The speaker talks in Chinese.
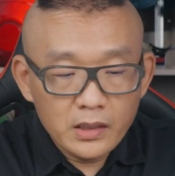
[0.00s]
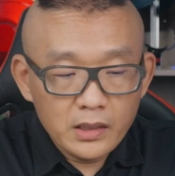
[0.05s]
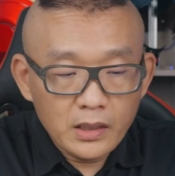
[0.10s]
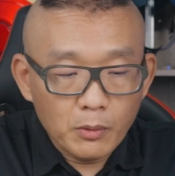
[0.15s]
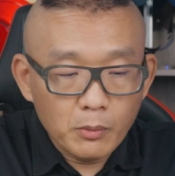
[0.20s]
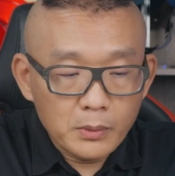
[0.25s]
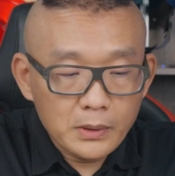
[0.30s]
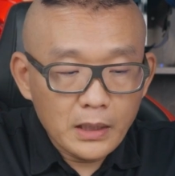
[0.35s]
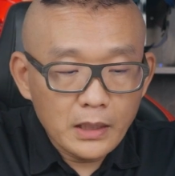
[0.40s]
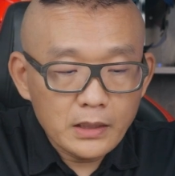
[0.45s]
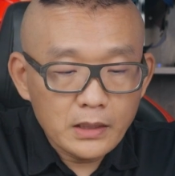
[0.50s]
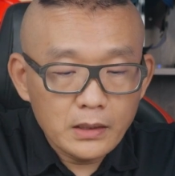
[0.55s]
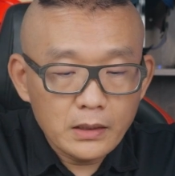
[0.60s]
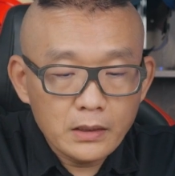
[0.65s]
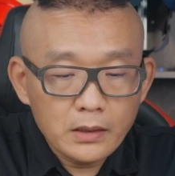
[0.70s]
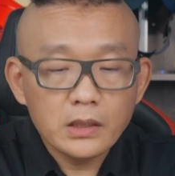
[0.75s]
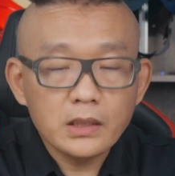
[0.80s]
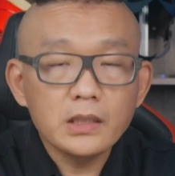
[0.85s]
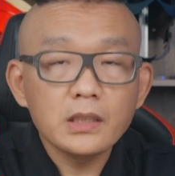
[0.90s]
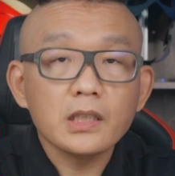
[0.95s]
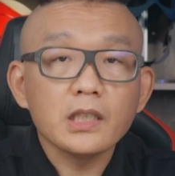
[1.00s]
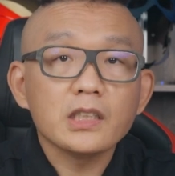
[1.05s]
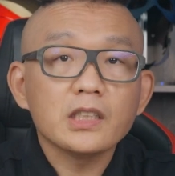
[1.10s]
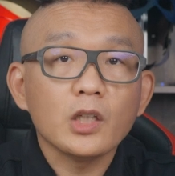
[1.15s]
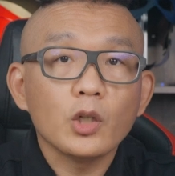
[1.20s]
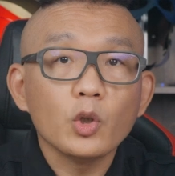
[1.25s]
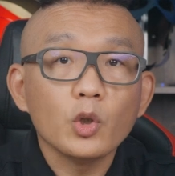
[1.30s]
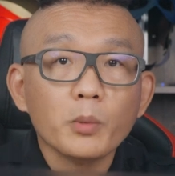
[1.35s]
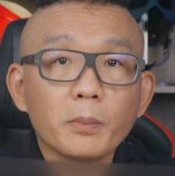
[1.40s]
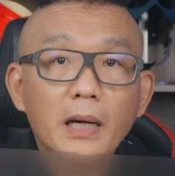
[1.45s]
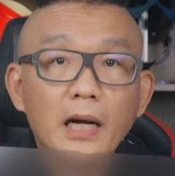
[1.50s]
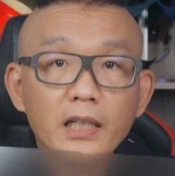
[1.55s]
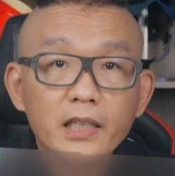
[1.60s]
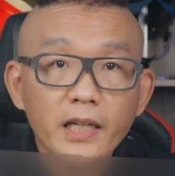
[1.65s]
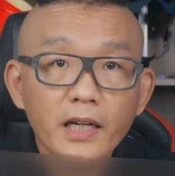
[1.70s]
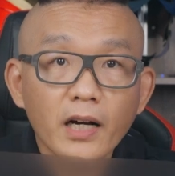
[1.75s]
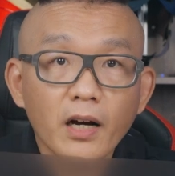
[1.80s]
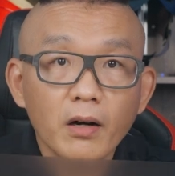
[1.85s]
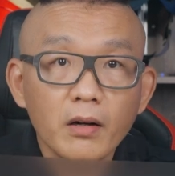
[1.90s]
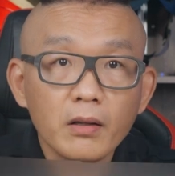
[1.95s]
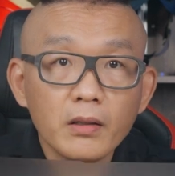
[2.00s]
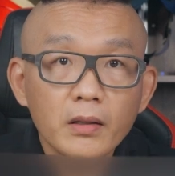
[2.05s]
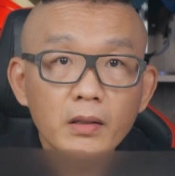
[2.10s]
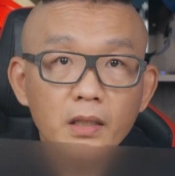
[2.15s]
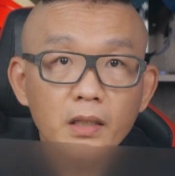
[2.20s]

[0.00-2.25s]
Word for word: 像我们这样子，四个角落把它贴好。